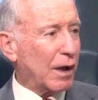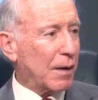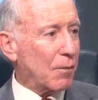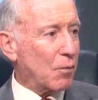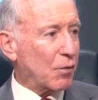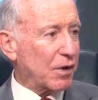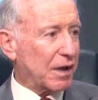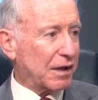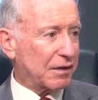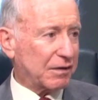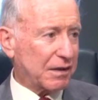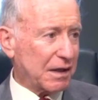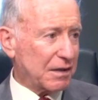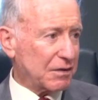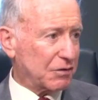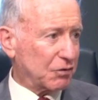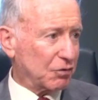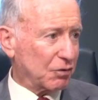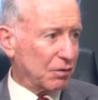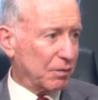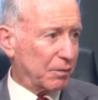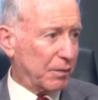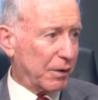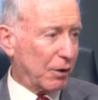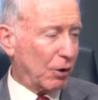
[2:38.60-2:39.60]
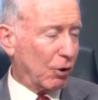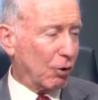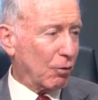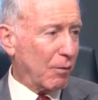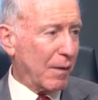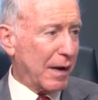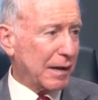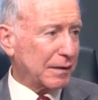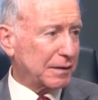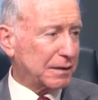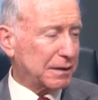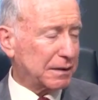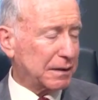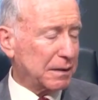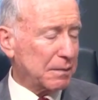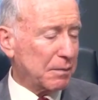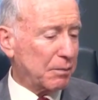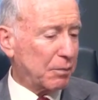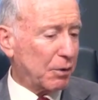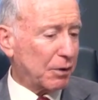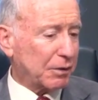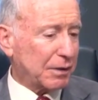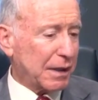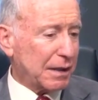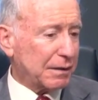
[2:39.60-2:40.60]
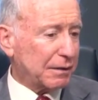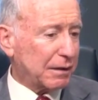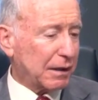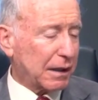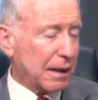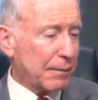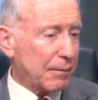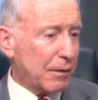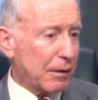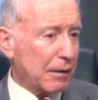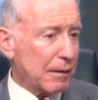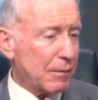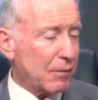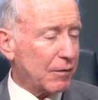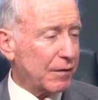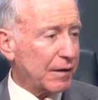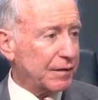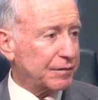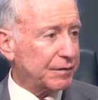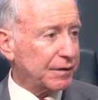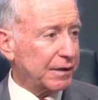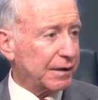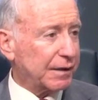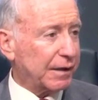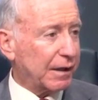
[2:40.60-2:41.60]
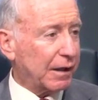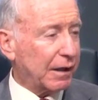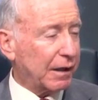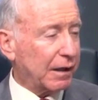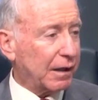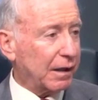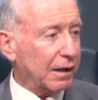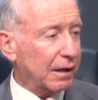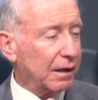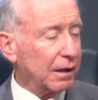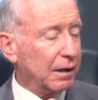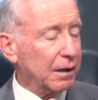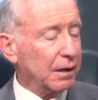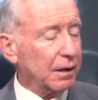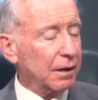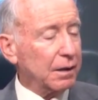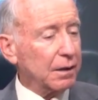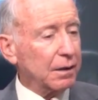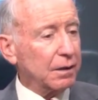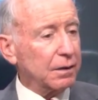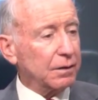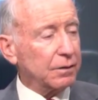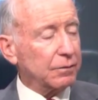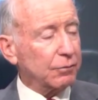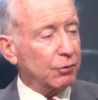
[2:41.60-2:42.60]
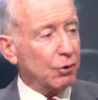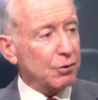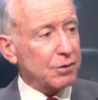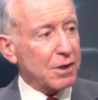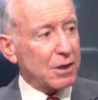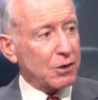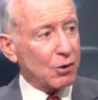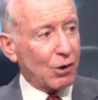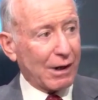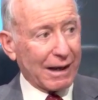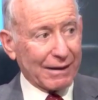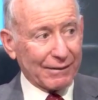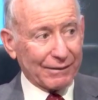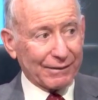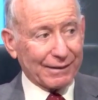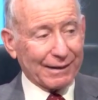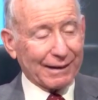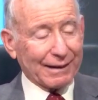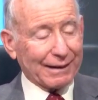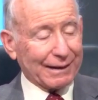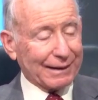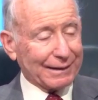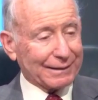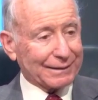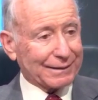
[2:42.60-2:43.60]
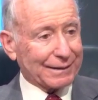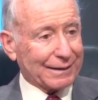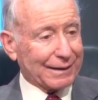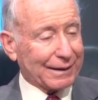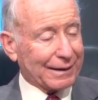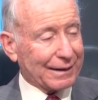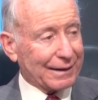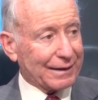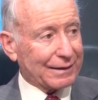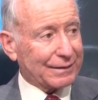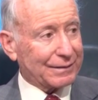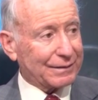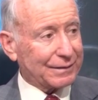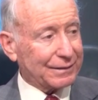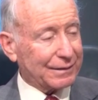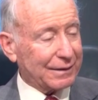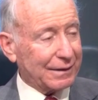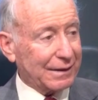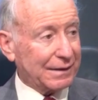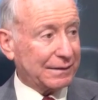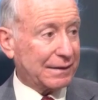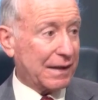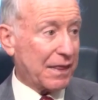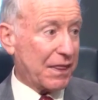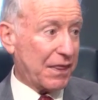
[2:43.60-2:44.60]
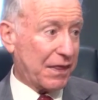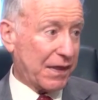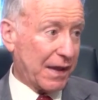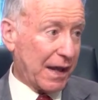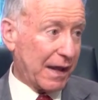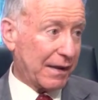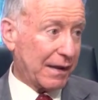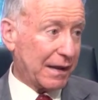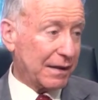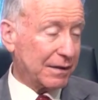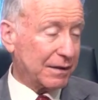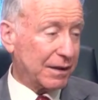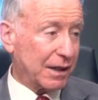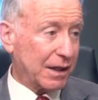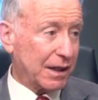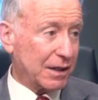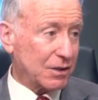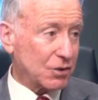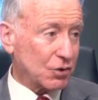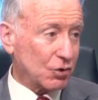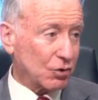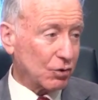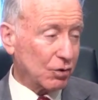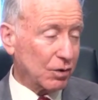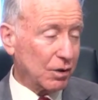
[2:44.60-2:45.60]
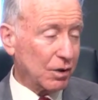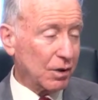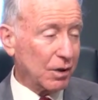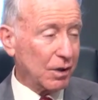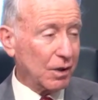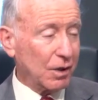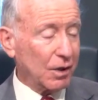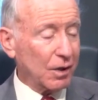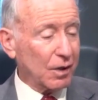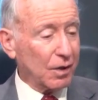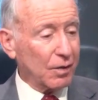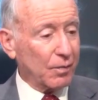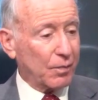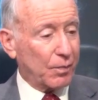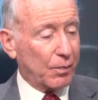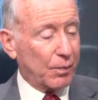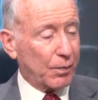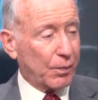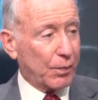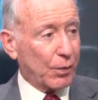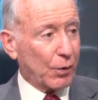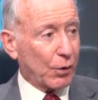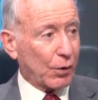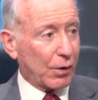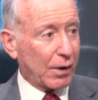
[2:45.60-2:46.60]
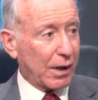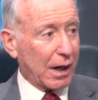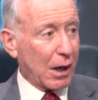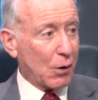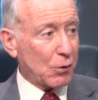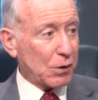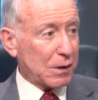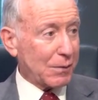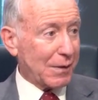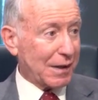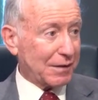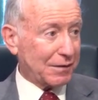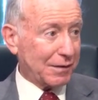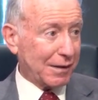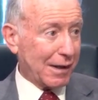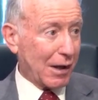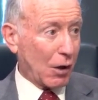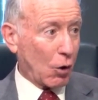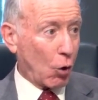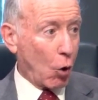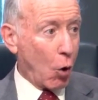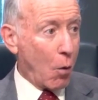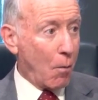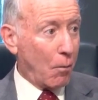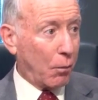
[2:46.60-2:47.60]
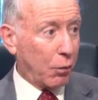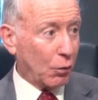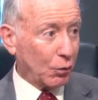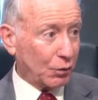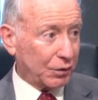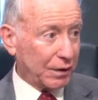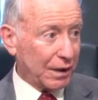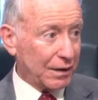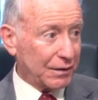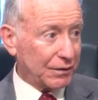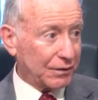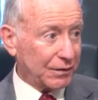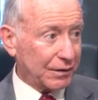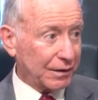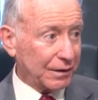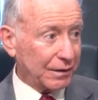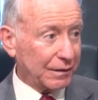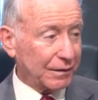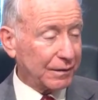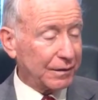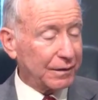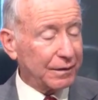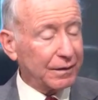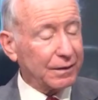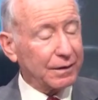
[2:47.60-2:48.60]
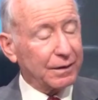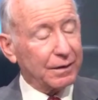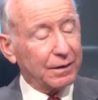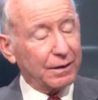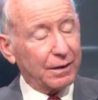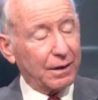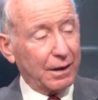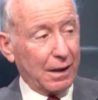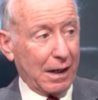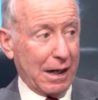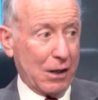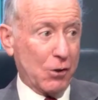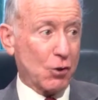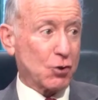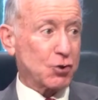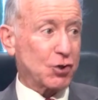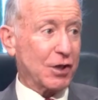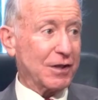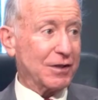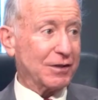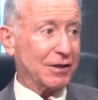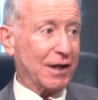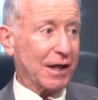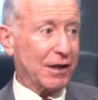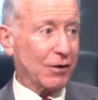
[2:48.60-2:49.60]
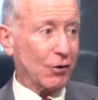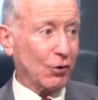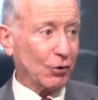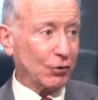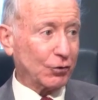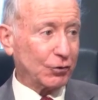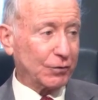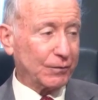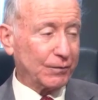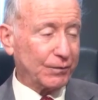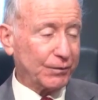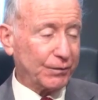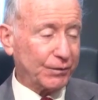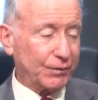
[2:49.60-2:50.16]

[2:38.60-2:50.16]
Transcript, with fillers: es muy extenso, pero lo más importante que podemos decir de doña Yolanda es que es licenciada en Derecho por la Universidad Complutense en el año 82,